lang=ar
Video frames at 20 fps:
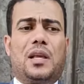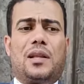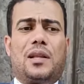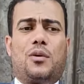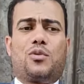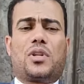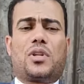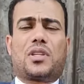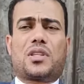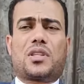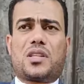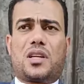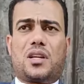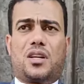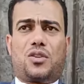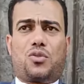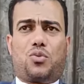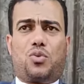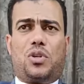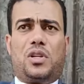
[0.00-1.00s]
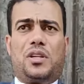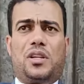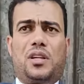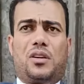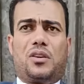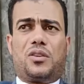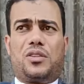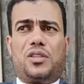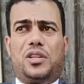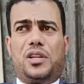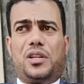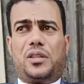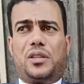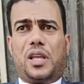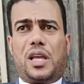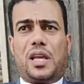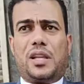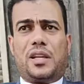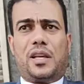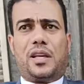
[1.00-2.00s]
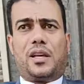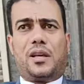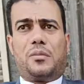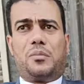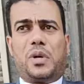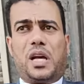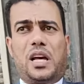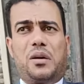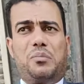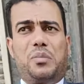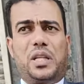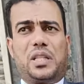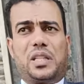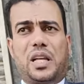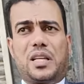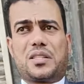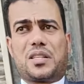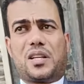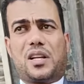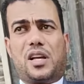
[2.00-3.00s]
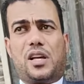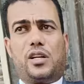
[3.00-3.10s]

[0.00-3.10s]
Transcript: لو نتذكر كلنا قضية هناء محمد حسن